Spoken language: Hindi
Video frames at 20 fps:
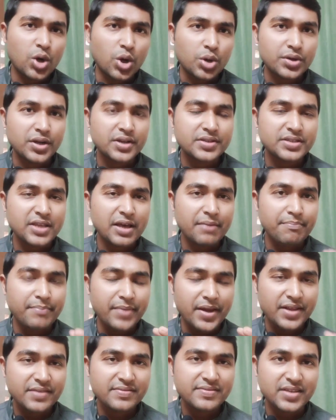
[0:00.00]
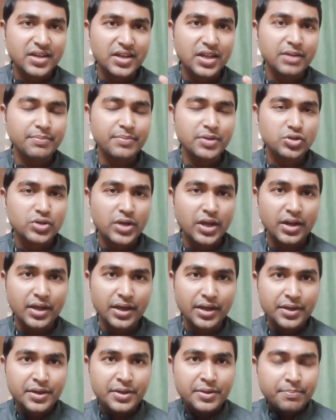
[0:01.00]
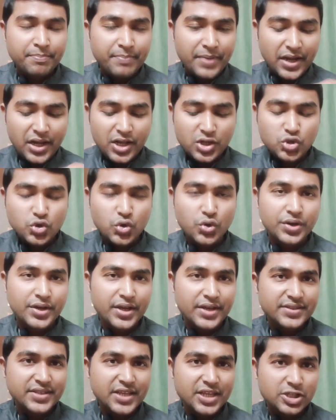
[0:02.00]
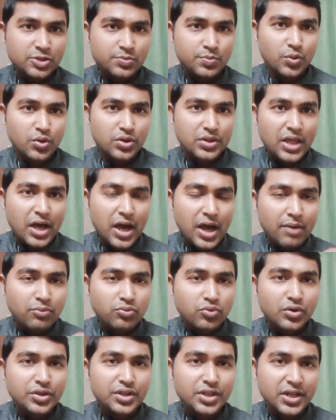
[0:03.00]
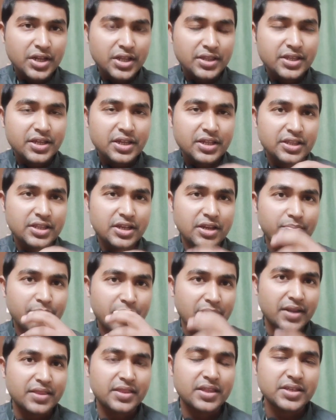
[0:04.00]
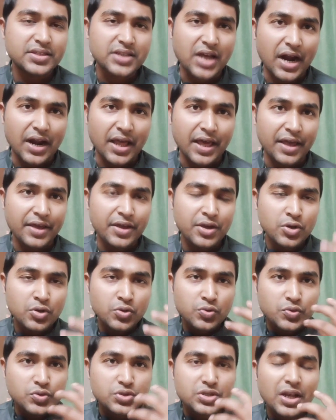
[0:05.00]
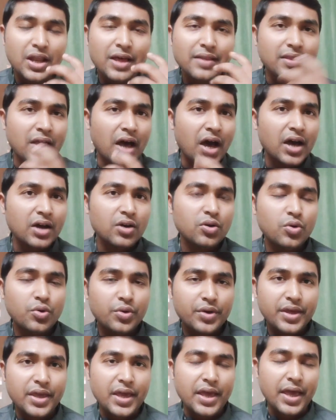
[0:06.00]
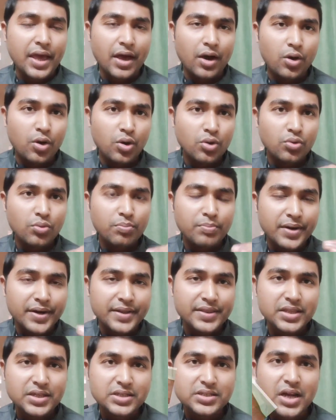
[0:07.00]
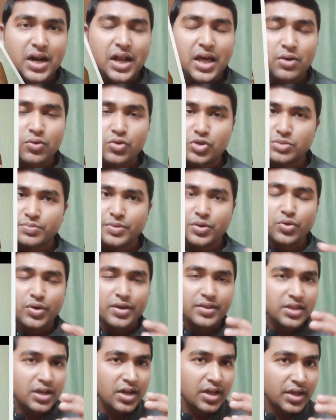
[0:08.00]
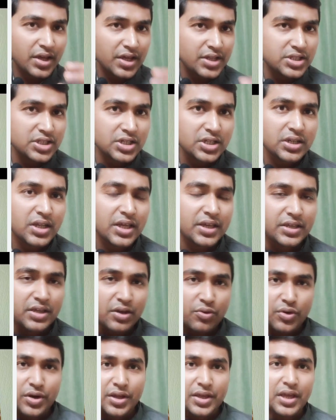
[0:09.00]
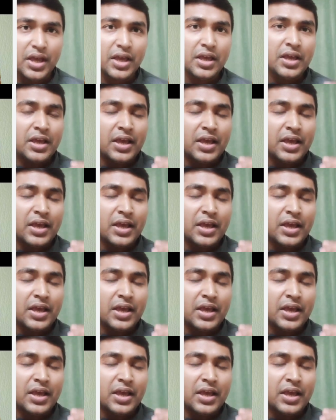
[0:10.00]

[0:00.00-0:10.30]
डॉक्टर साहब मेरे शरीर में जो है ना पहले छोटा सा स्पोर्ट था अब वो धीरे धीरे धीरे बढ़ते जा रहा है उजला दाग हो गया है और वो बढ़ते जा रहा है उसमें कोई तरह इचिंग नहीं हो रही है